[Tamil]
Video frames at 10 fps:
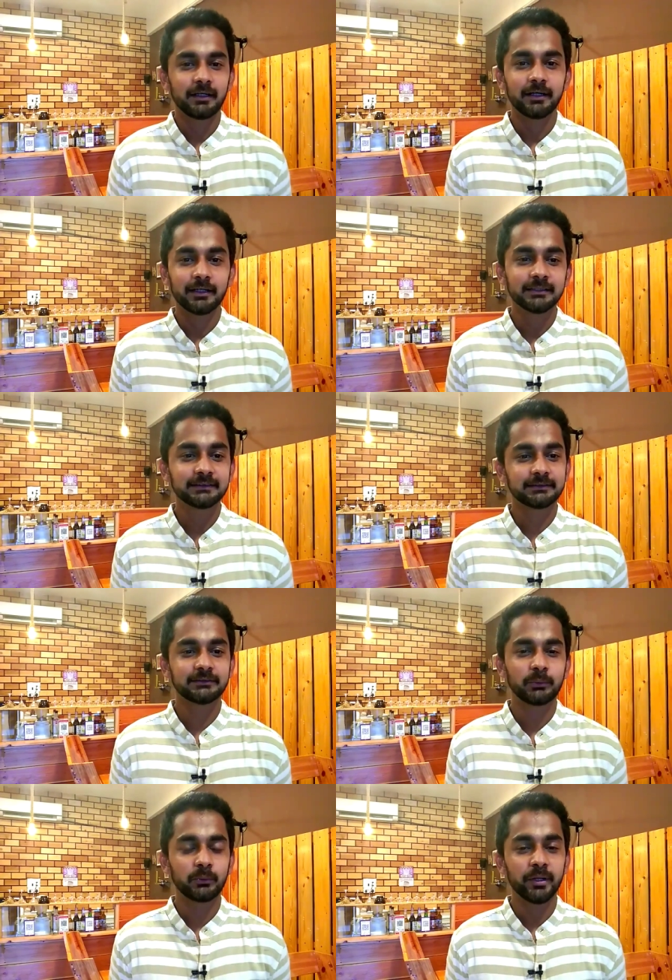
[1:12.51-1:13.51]
ஹாய் கைஸ்
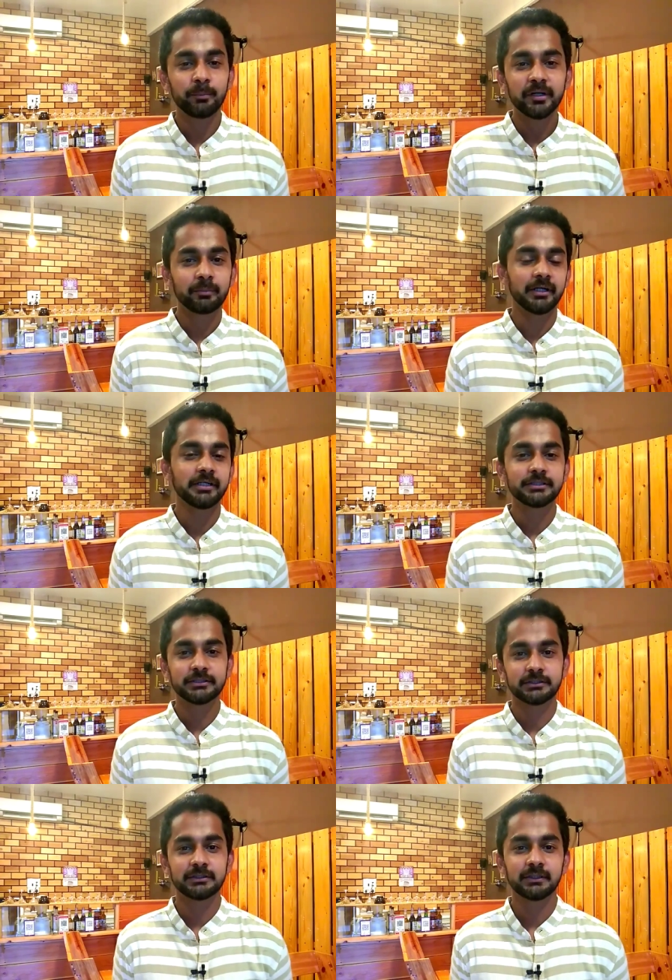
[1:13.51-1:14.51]
ஸோ என் பேர் மகேஷ்
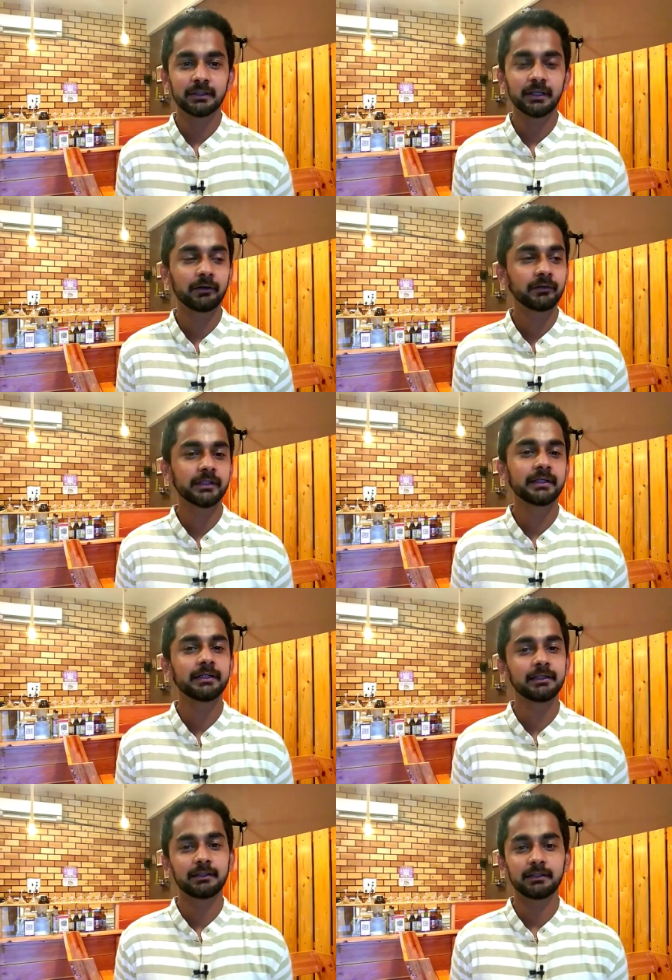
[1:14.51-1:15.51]
நான் வந்து
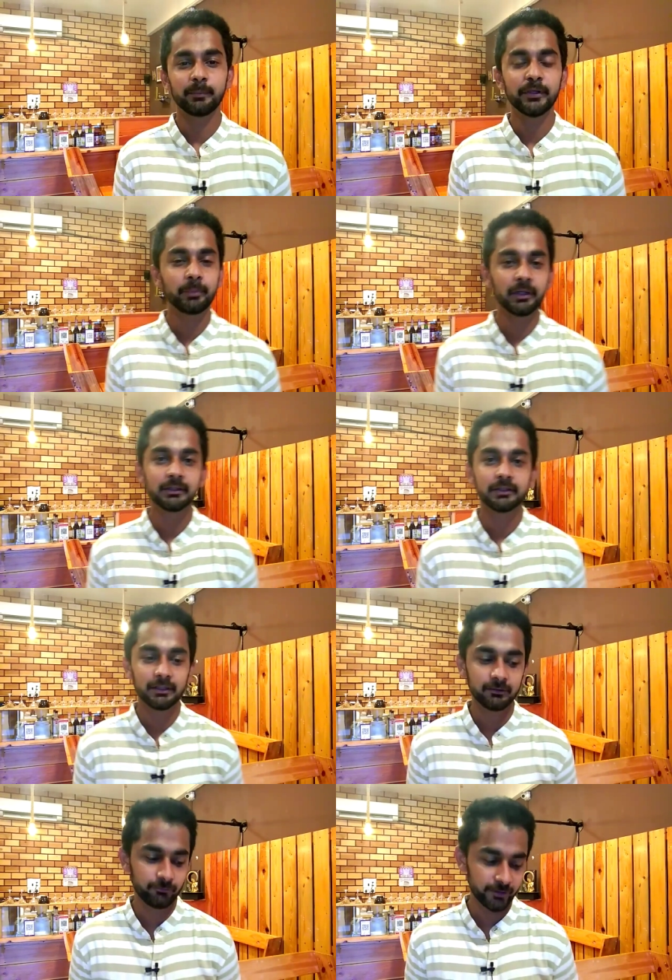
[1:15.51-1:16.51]
இங்கே
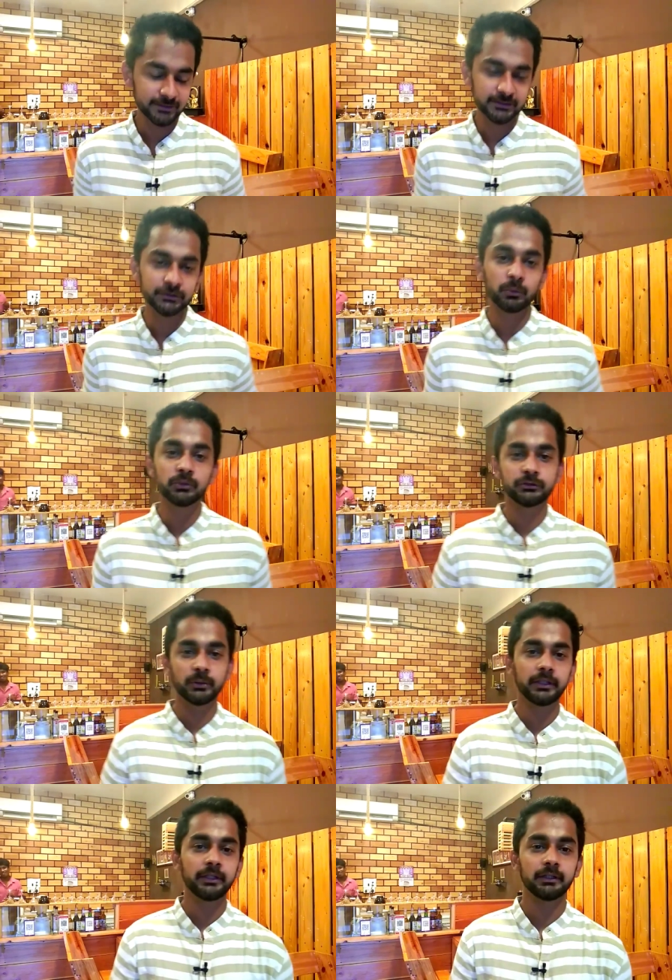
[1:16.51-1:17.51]
மேட்டுப்பாளையத்தில் அண்ட் ரோல்
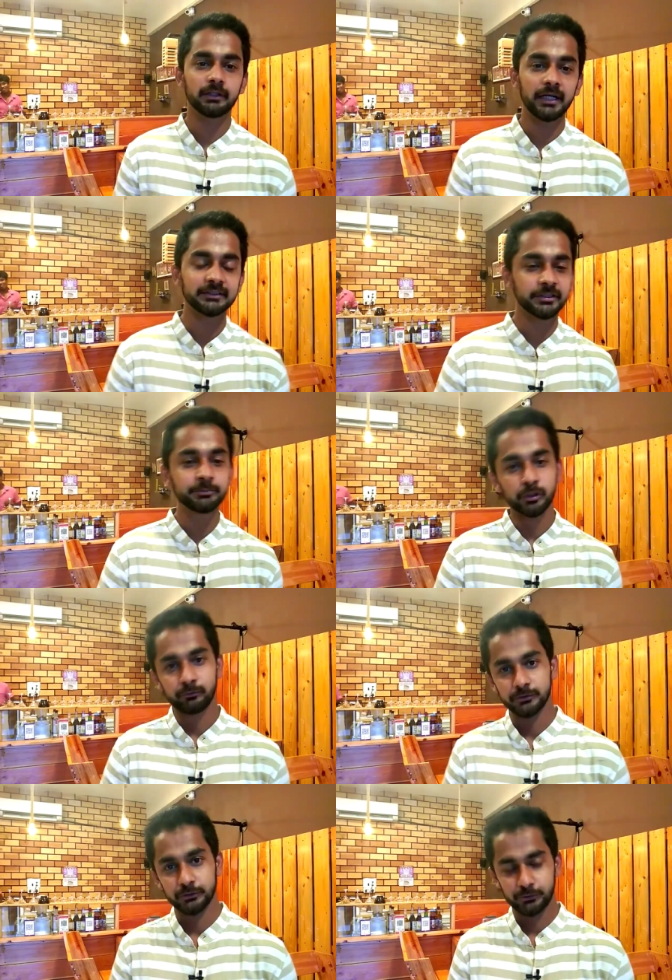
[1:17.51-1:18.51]
சொல்லி ஐஸ்கிரீம்
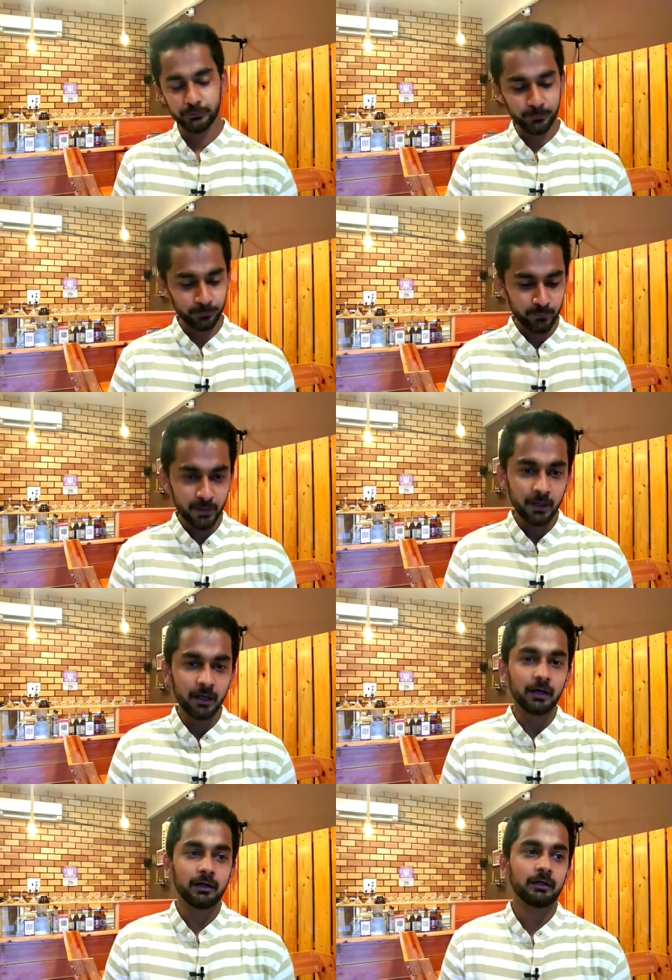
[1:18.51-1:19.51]
ஷாப் வச்சுருக்கோம்
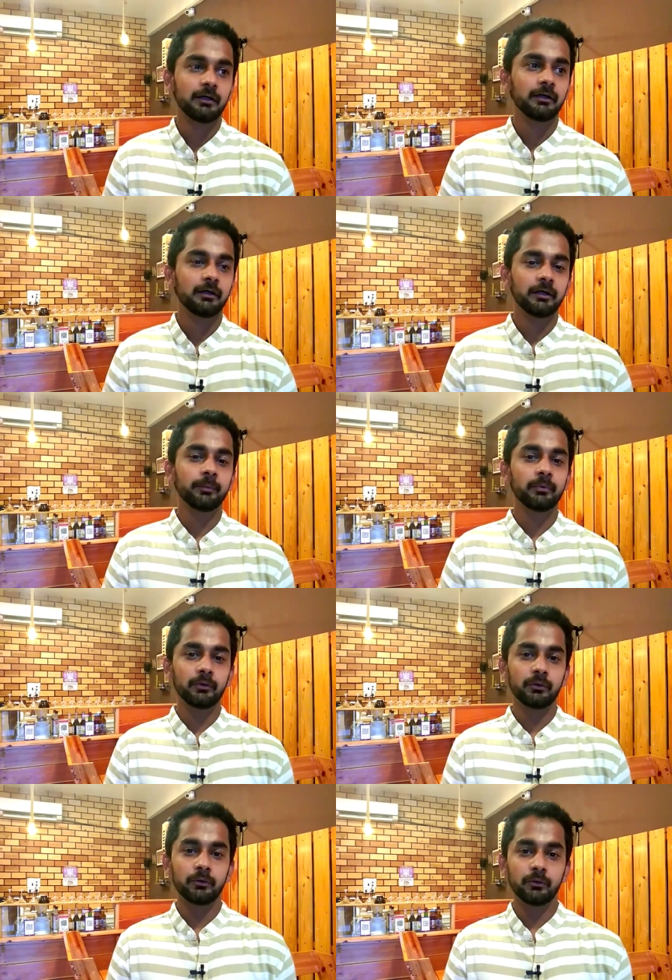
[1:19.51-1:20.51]

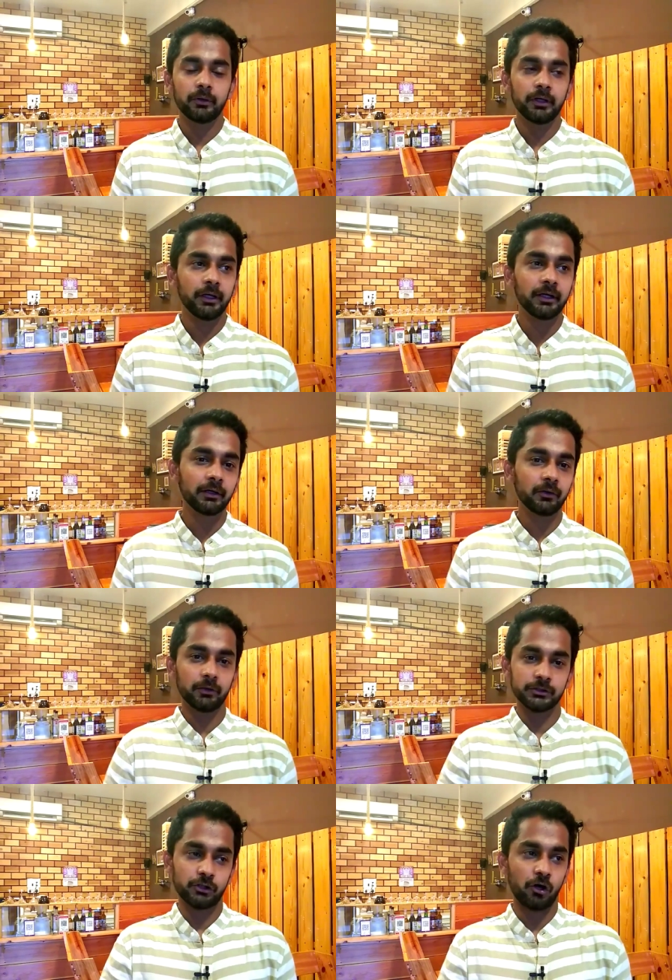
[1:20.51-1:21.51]
இப்போது
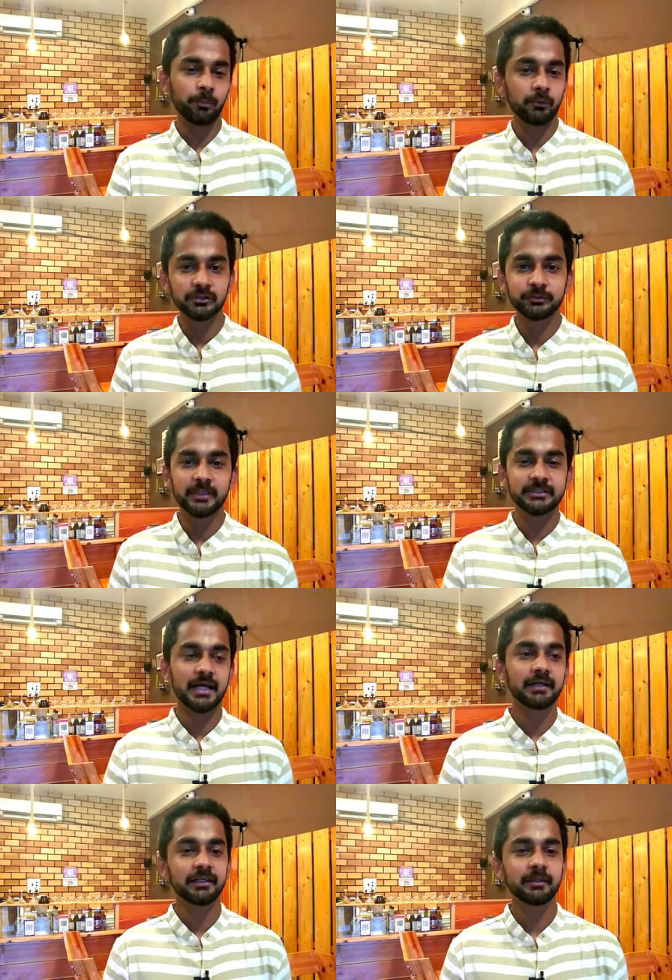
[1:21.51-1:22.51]
எங்களோட ஷாப்போட
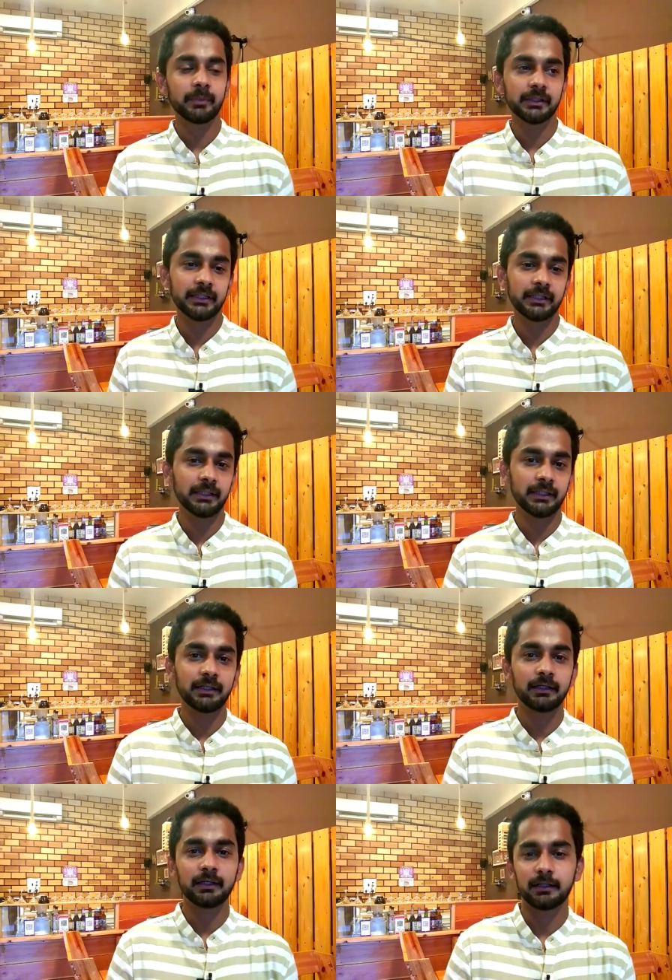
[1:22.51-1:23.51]
ஸ்பெஷாலிட்டின்னு பார்த்தீங்கன்னா
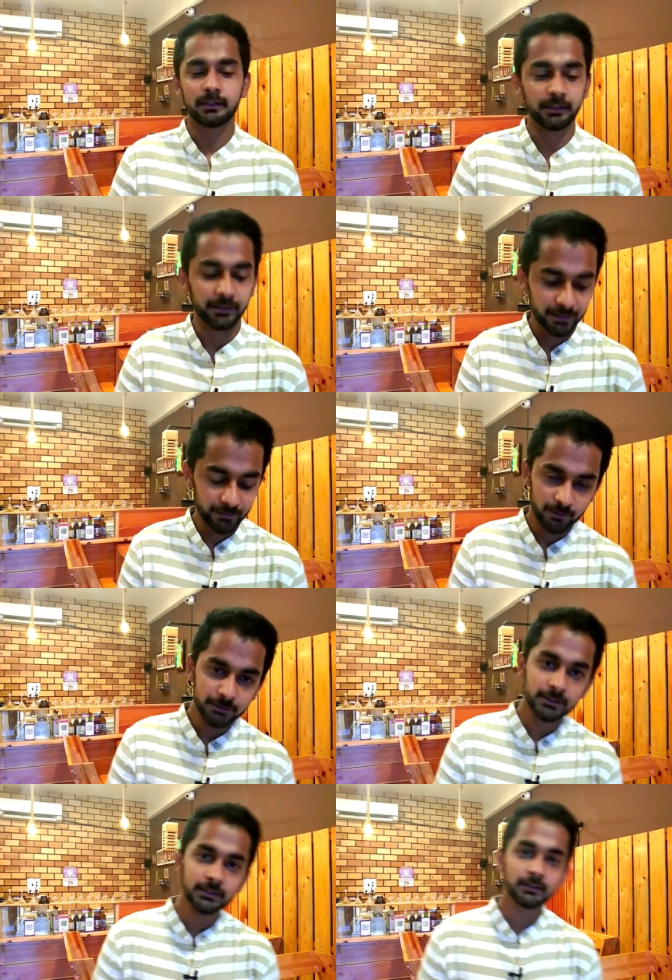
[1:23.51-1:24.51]
இங்கே
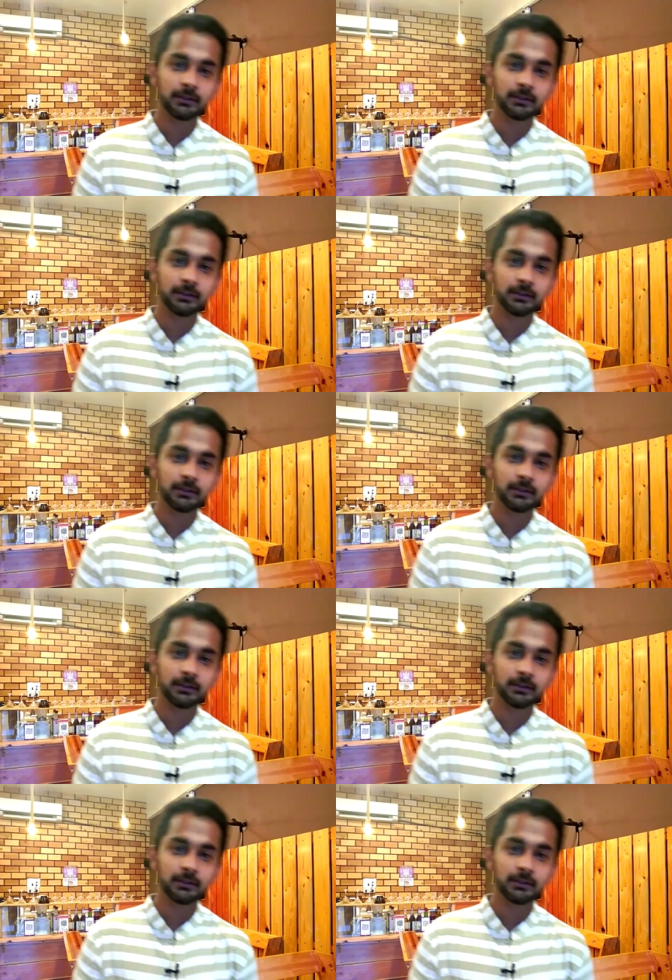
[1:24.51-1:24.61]
வந்து